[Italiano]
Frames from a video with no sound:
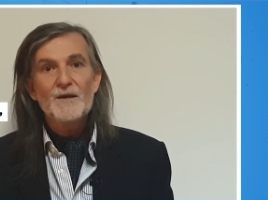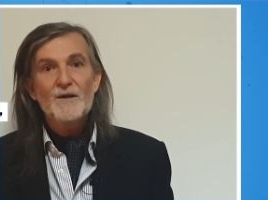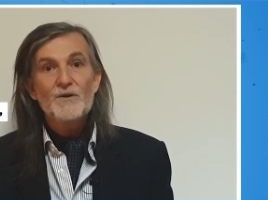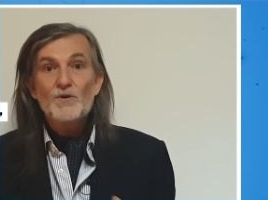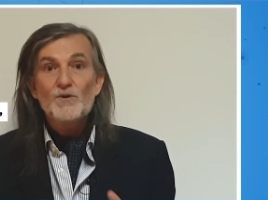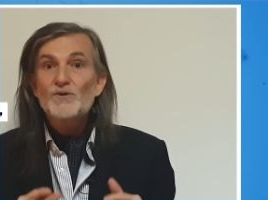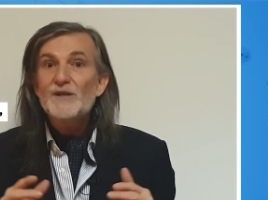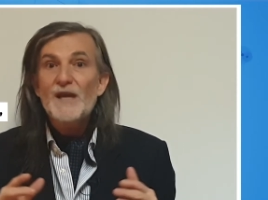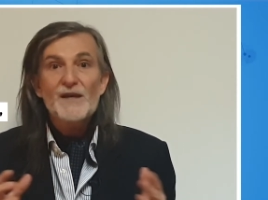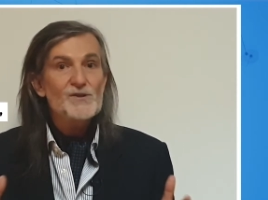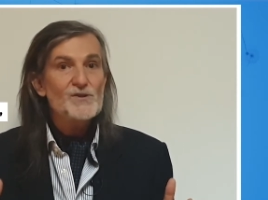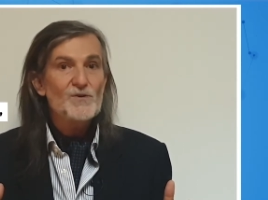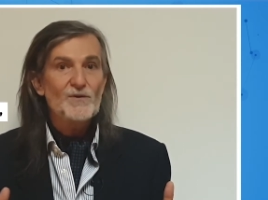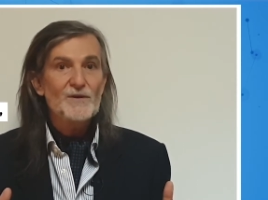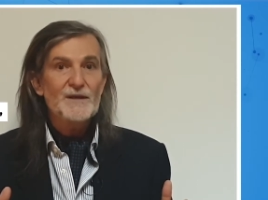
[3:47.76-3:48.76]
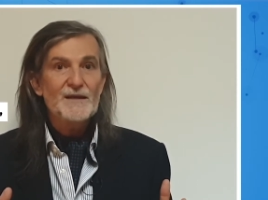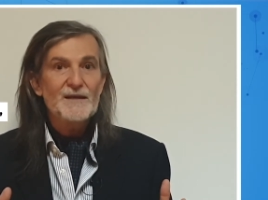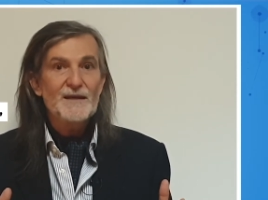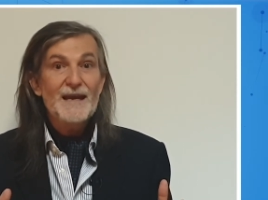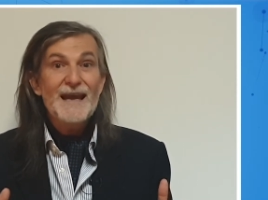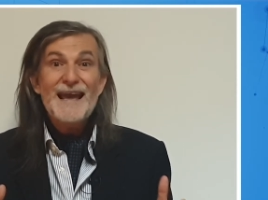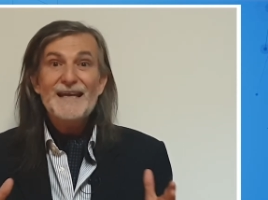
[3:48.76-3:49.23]
Non si è soli
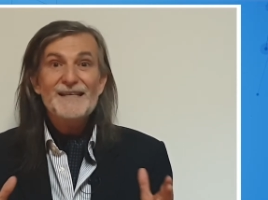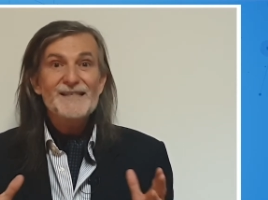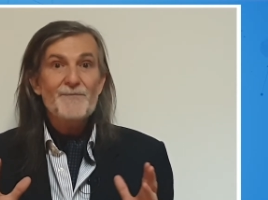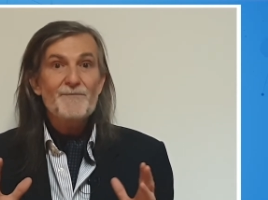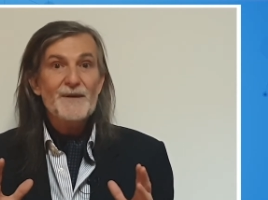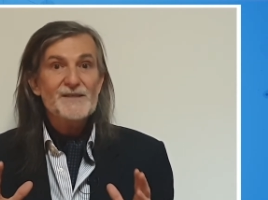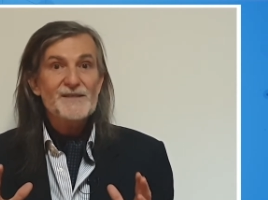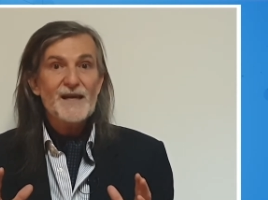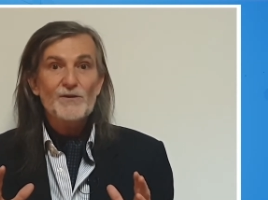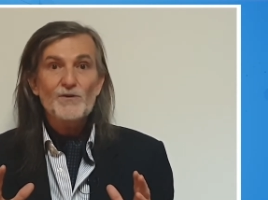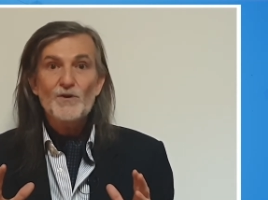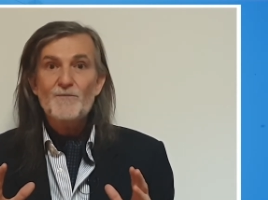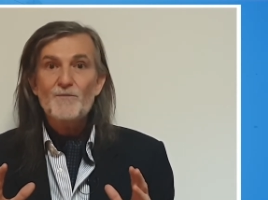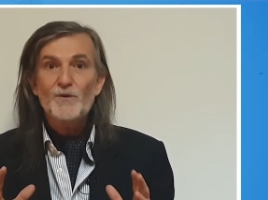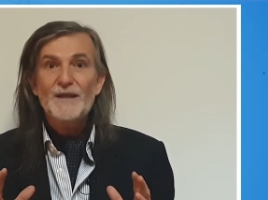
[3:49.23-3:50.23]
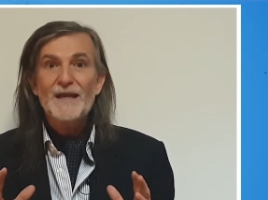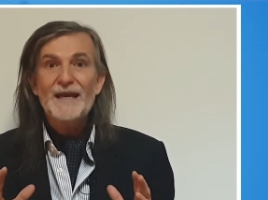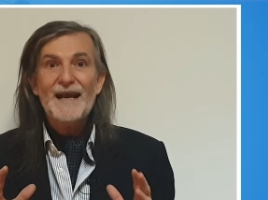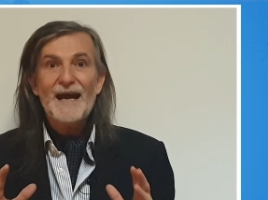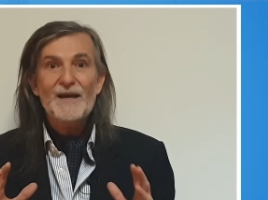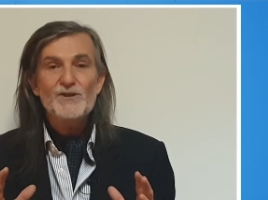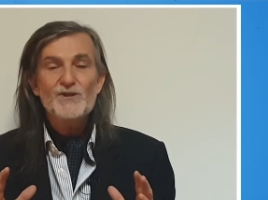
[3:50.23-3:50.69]
e si è pensato di
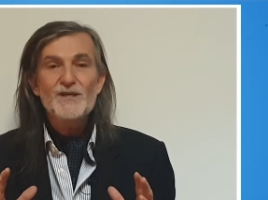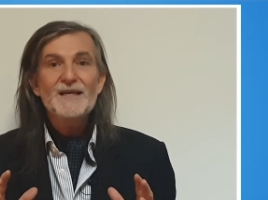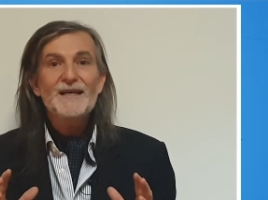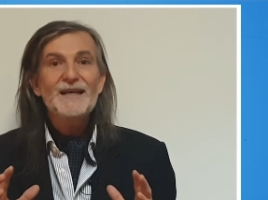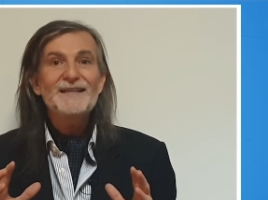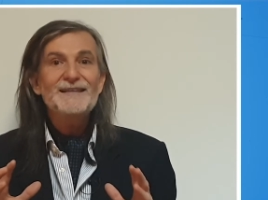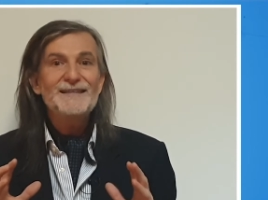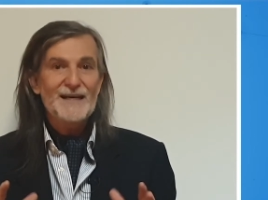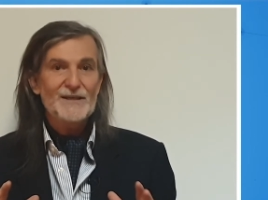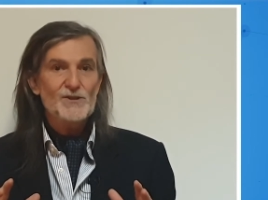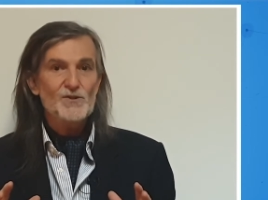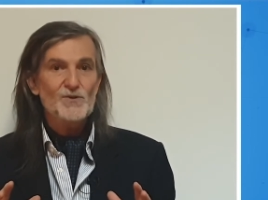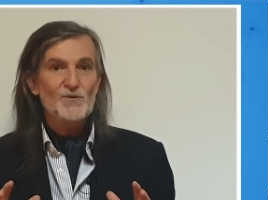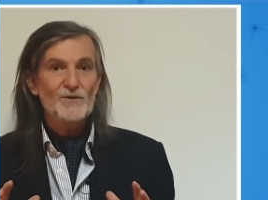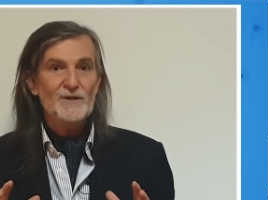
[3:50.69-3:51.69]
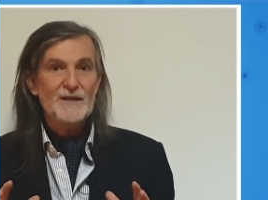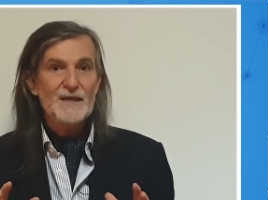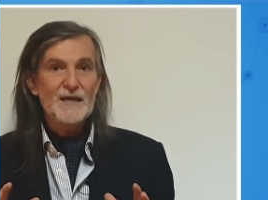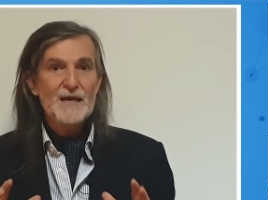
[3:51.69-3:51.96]
poter agire da soli